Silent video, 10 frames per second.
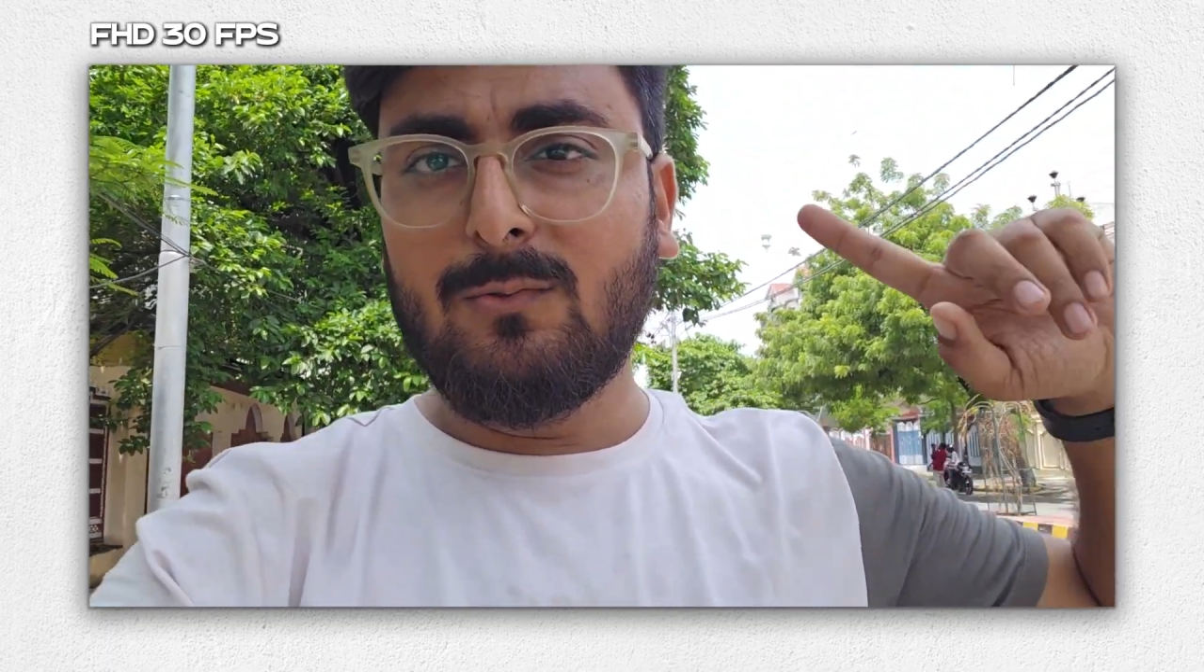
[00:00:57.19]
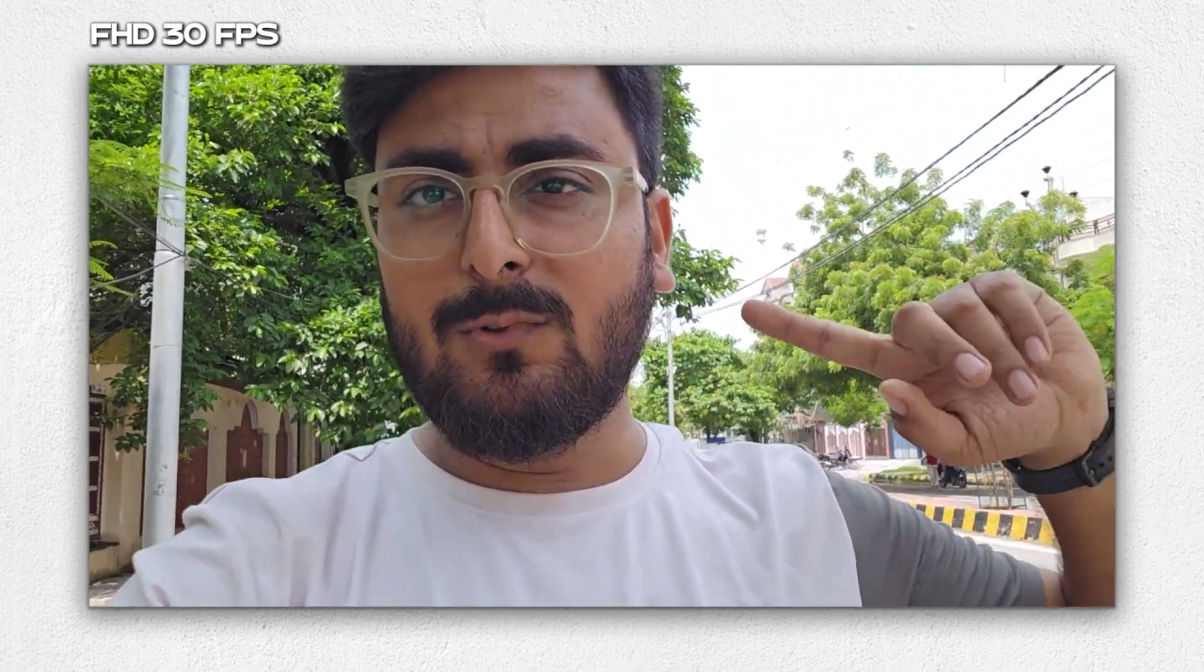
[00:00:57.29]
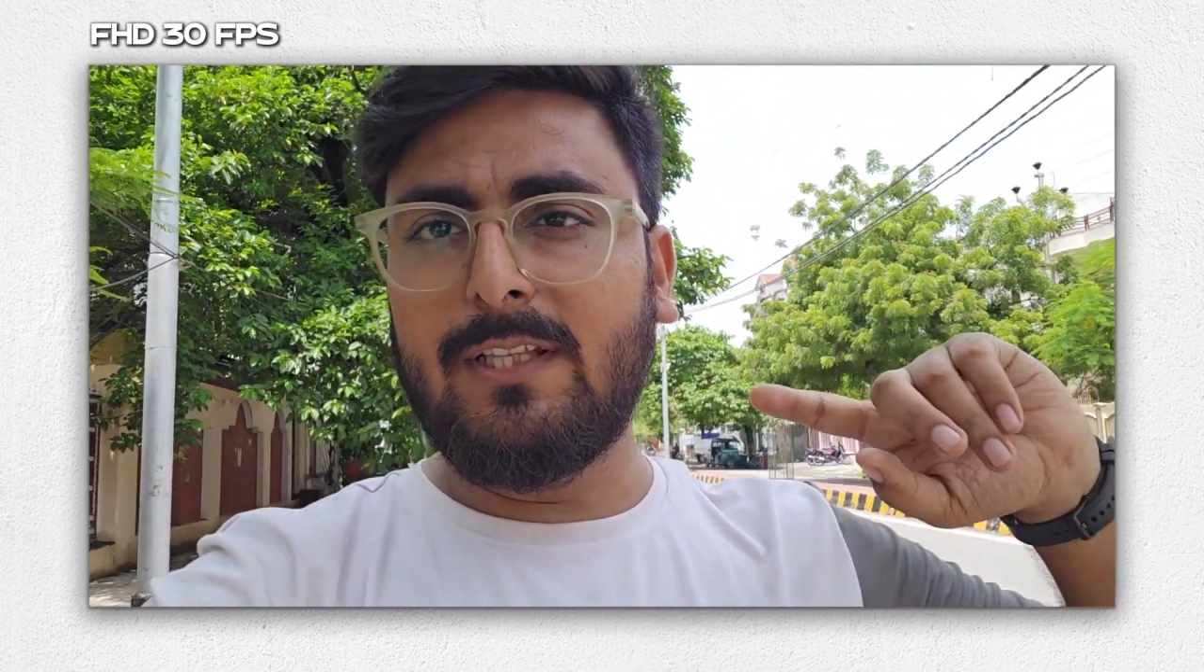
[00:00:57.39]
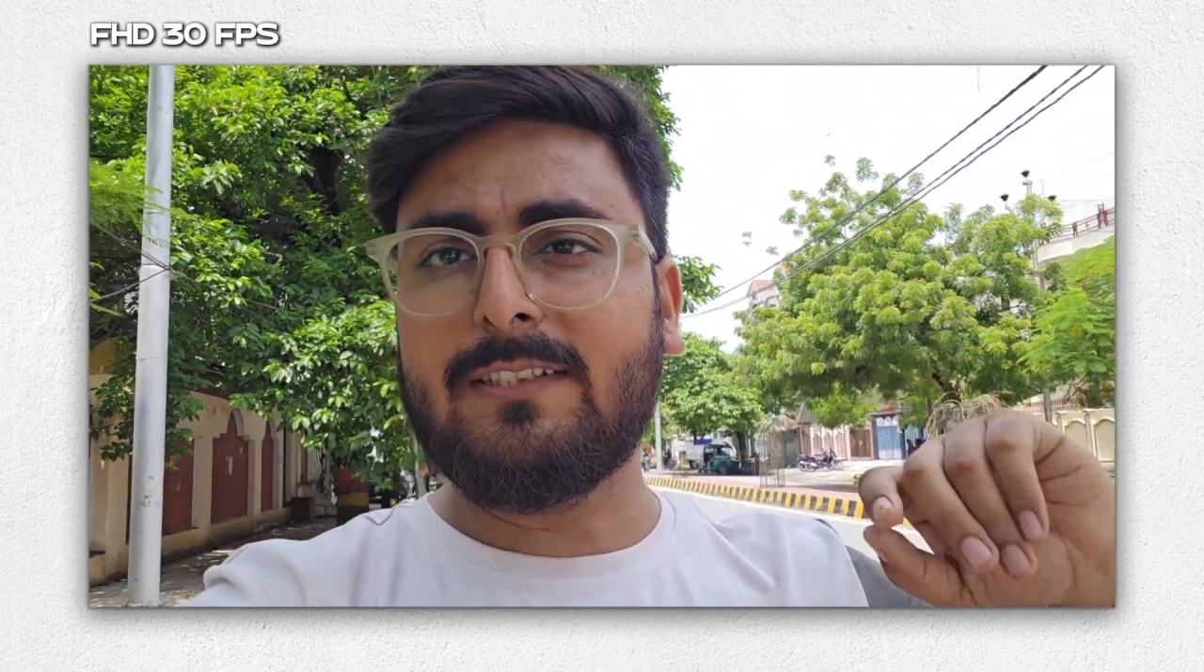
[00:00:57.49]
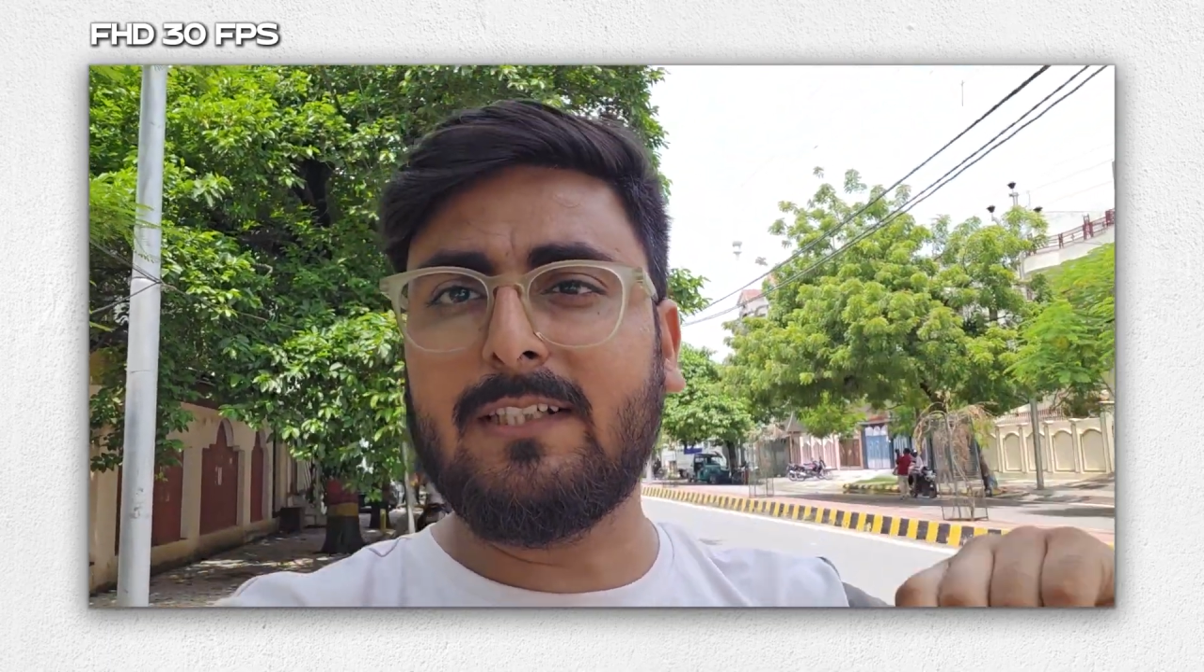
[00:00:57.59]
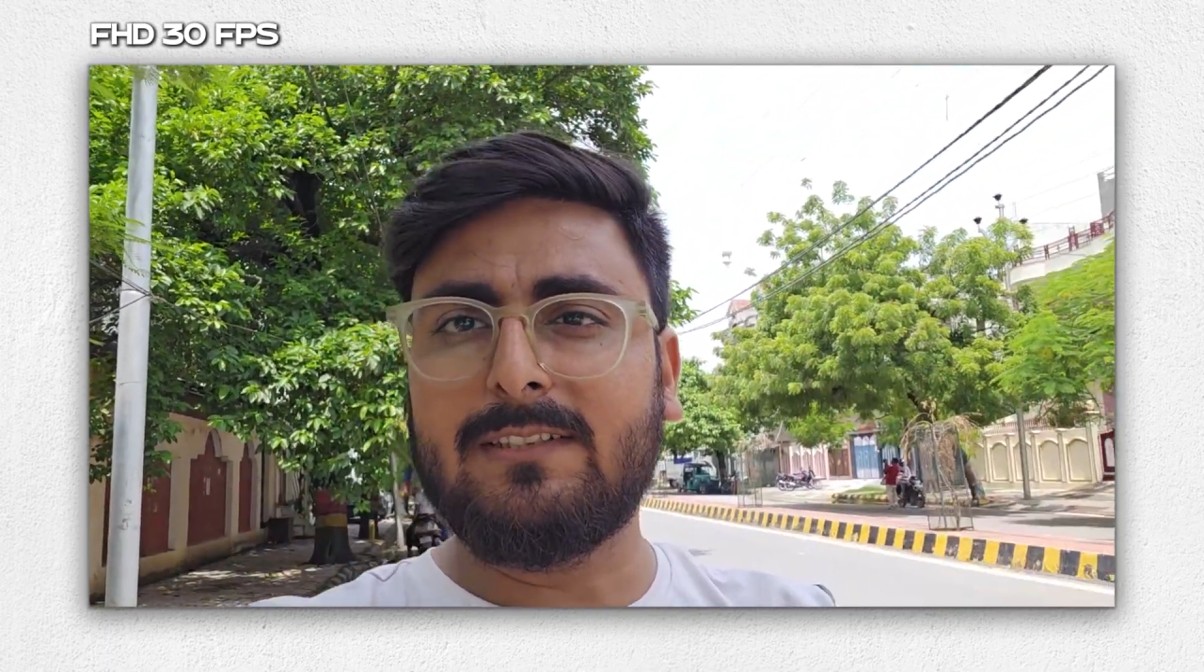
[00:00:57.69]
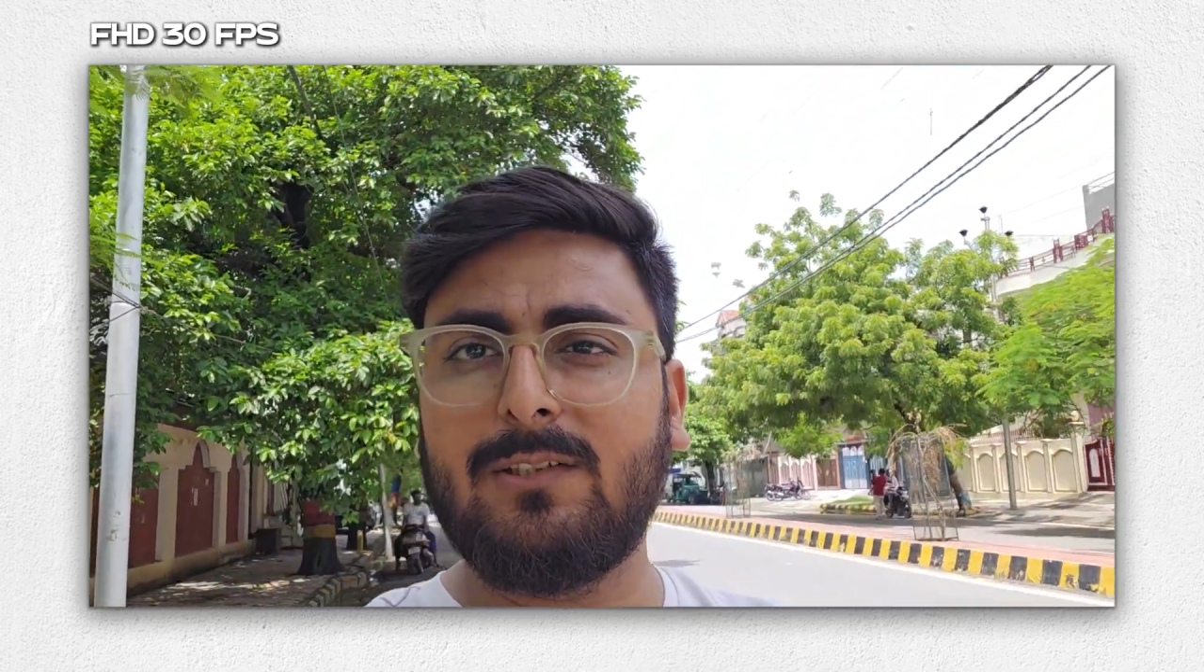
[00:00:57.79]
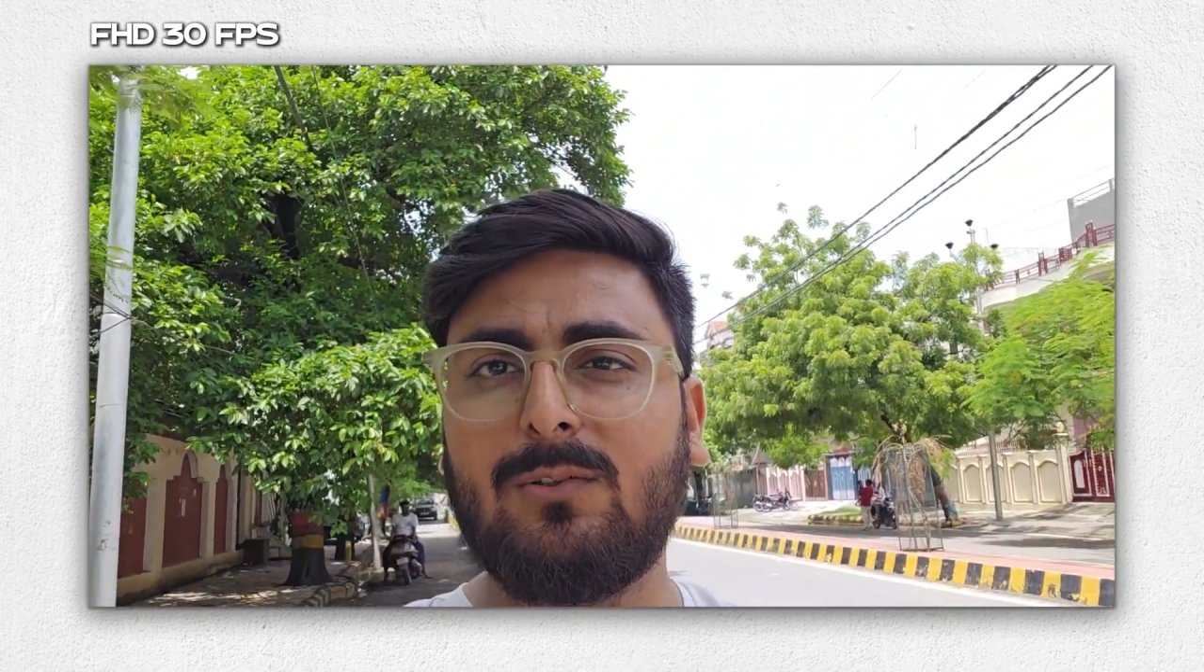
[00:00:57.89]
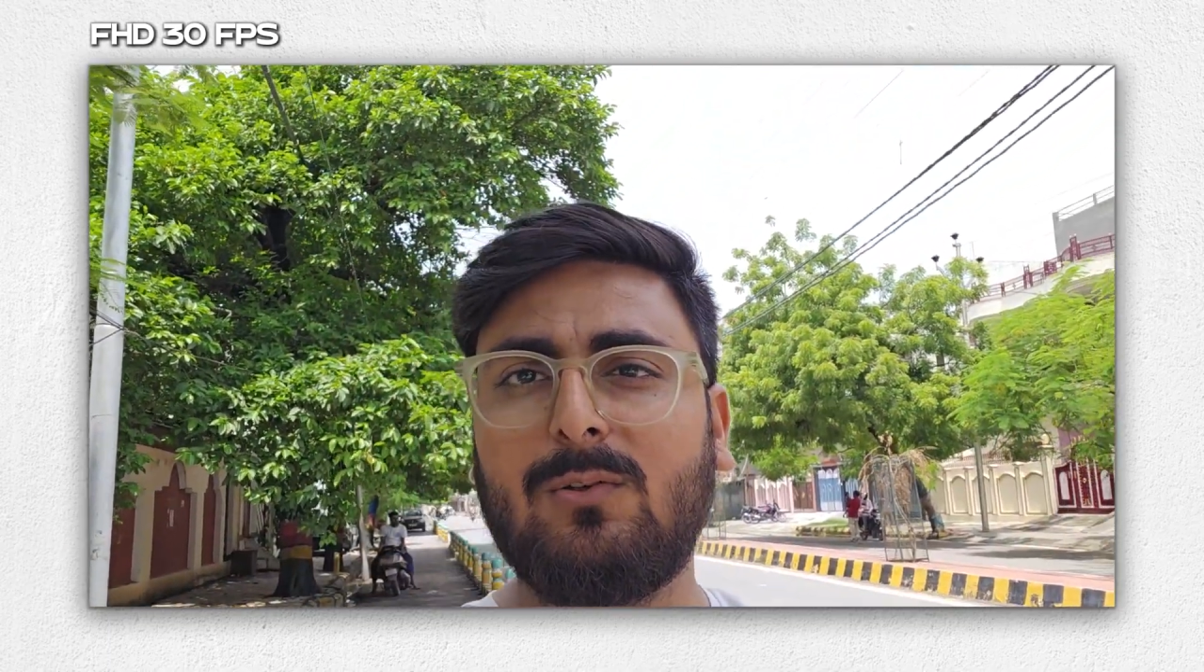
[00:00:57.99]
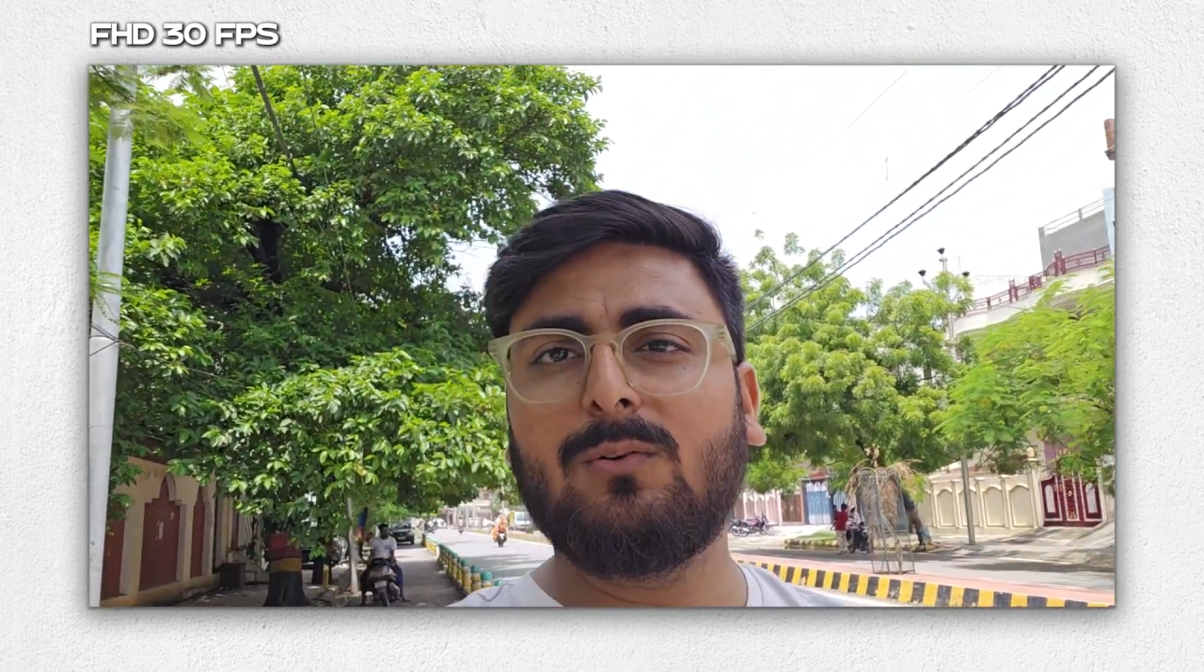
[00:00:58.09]
वो देख
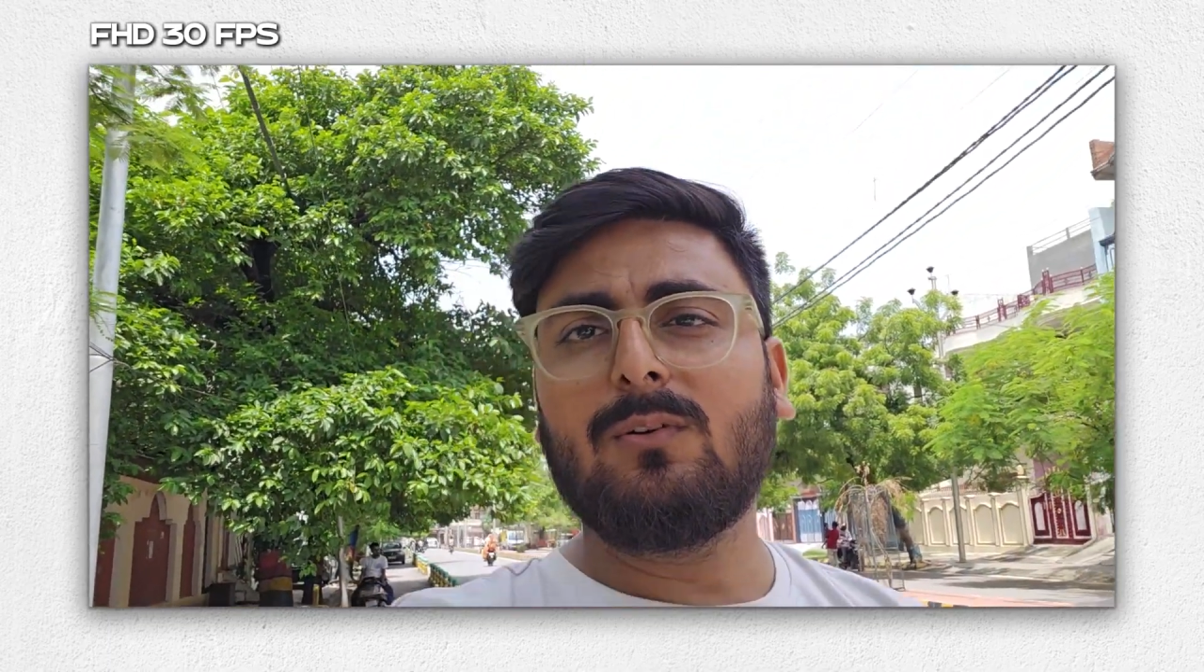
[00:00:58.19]
सकते हो